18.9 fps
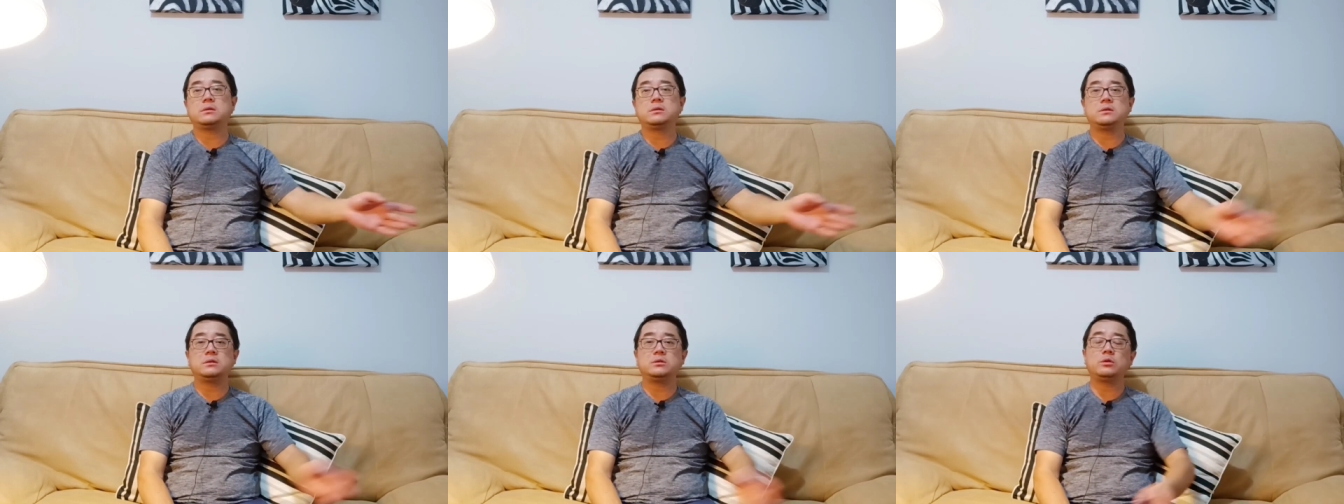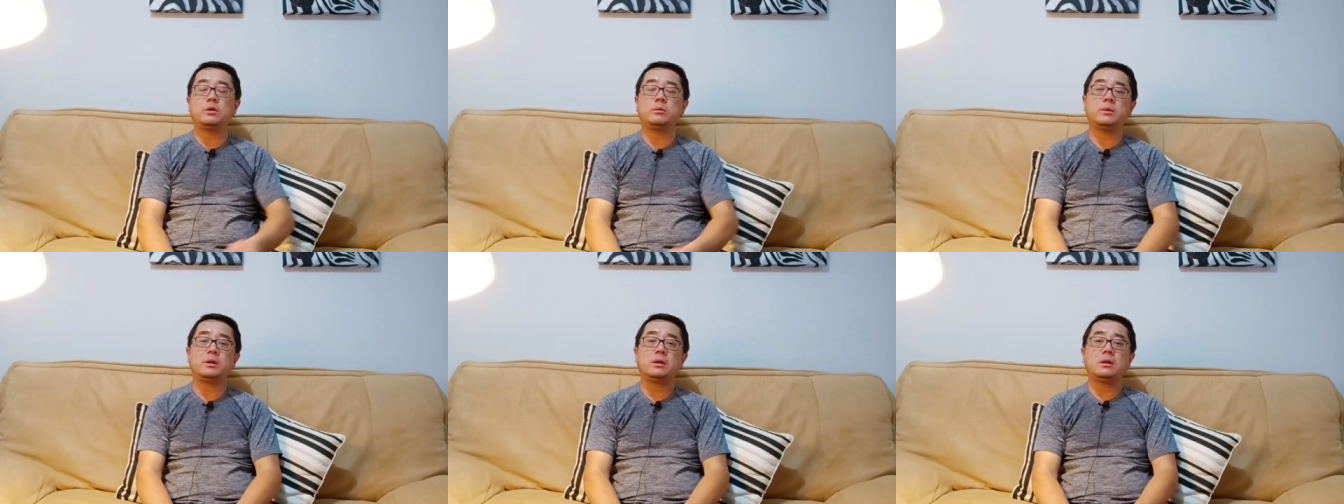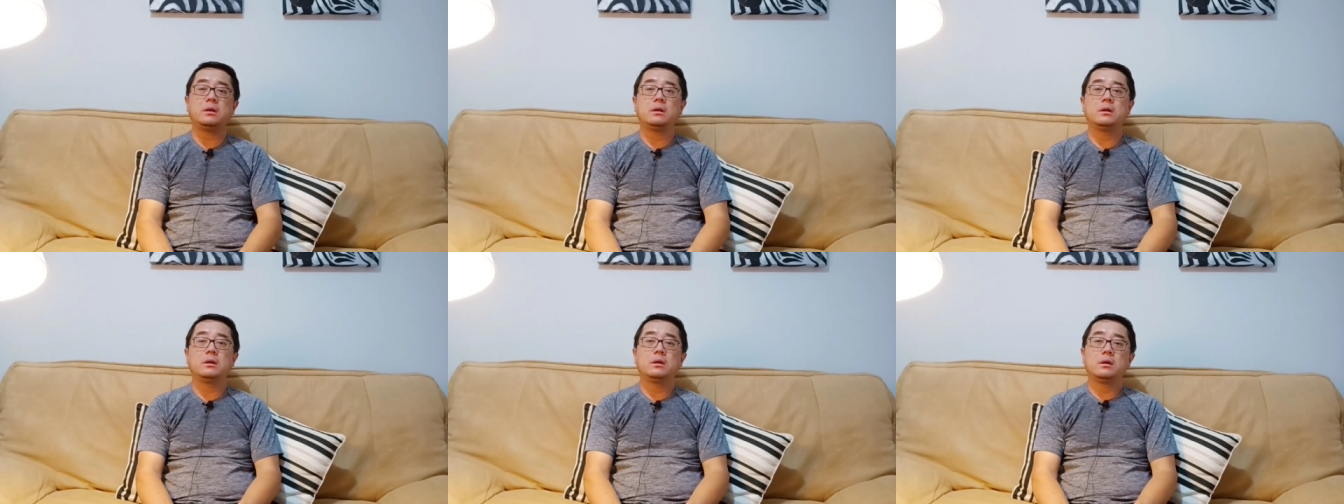一对比，
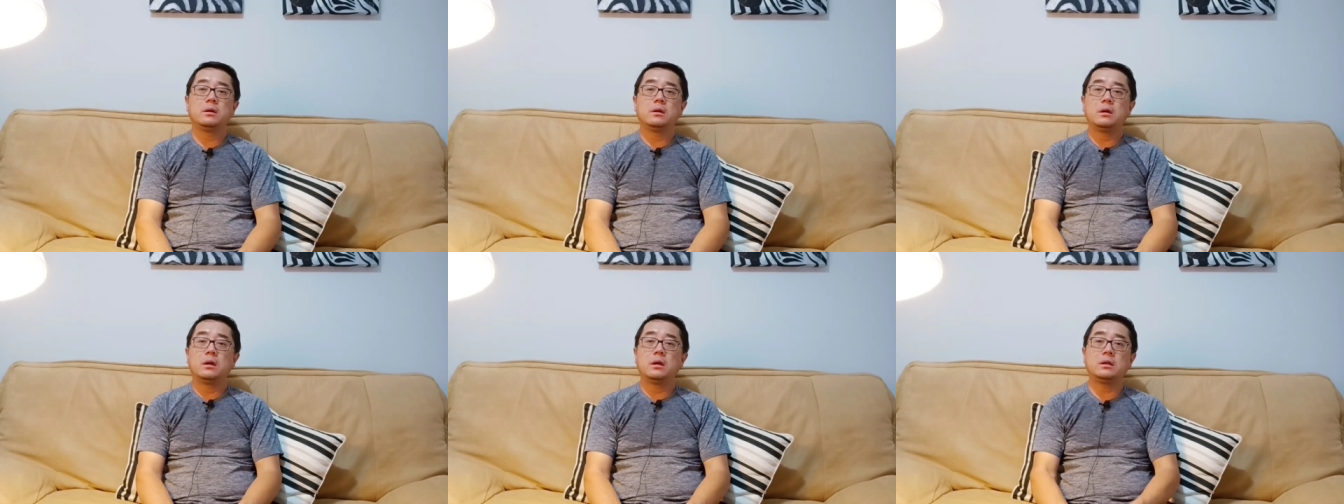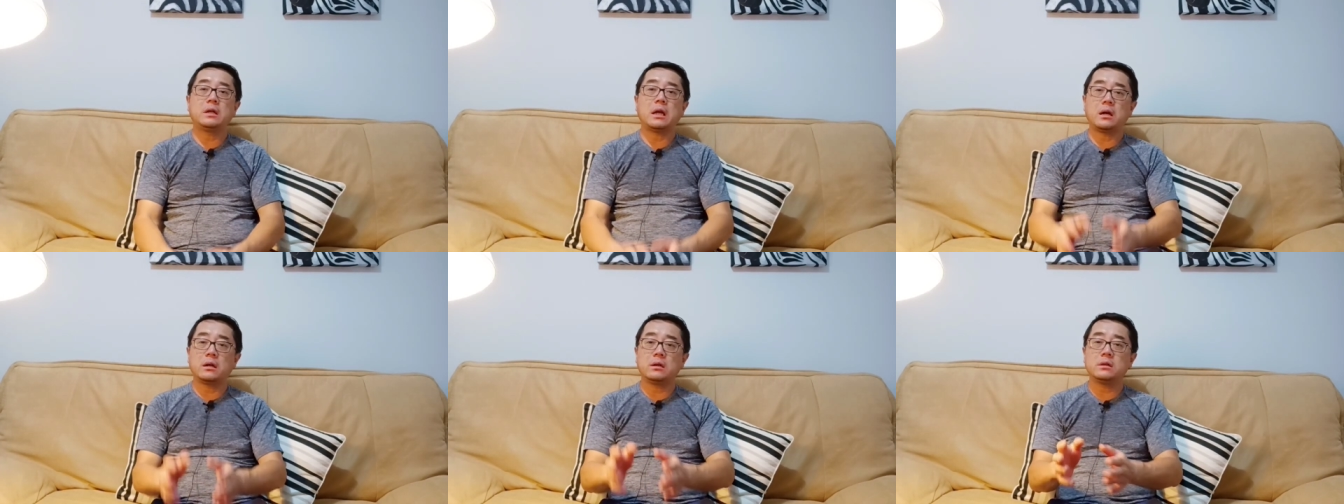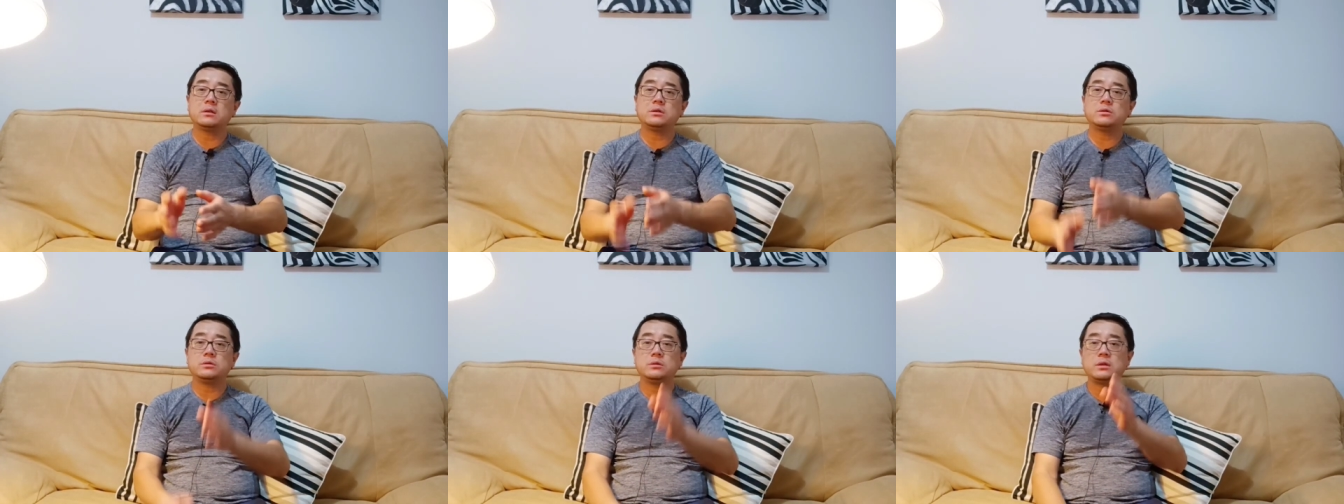啊，两个
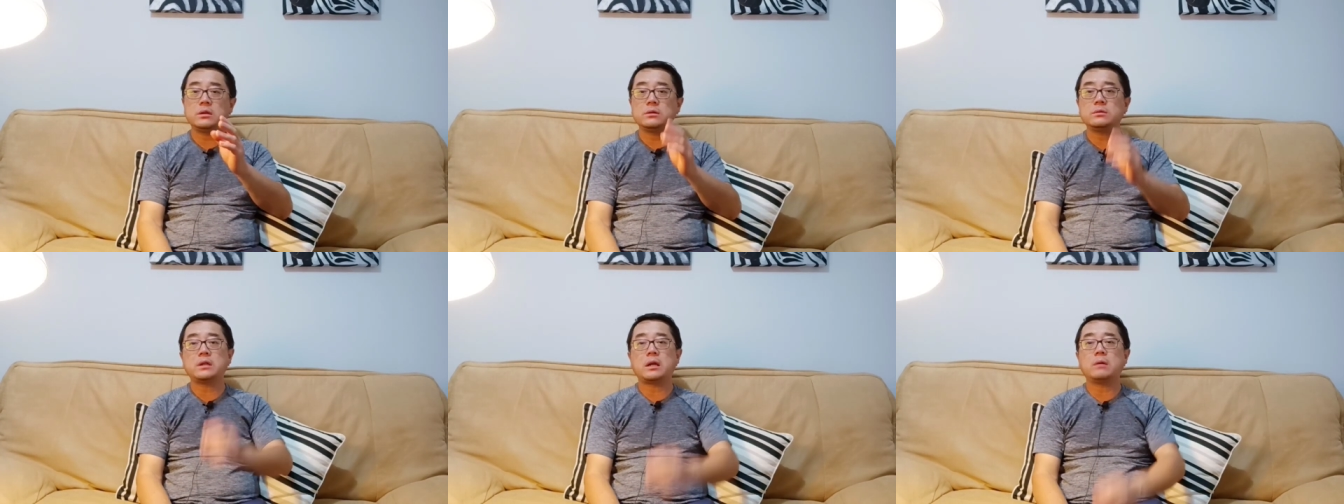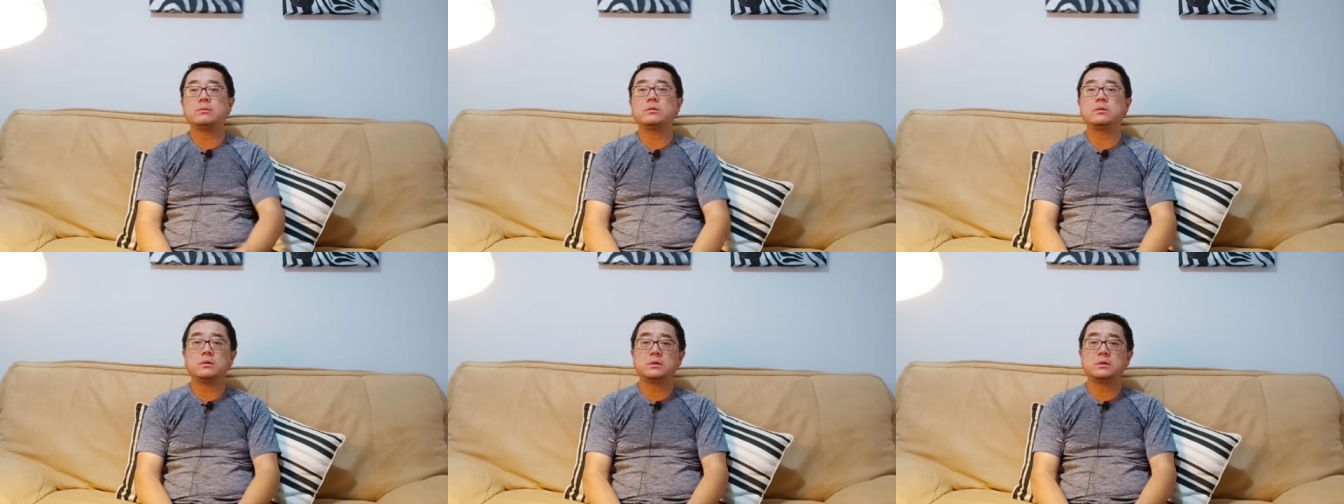的曲线都差不多。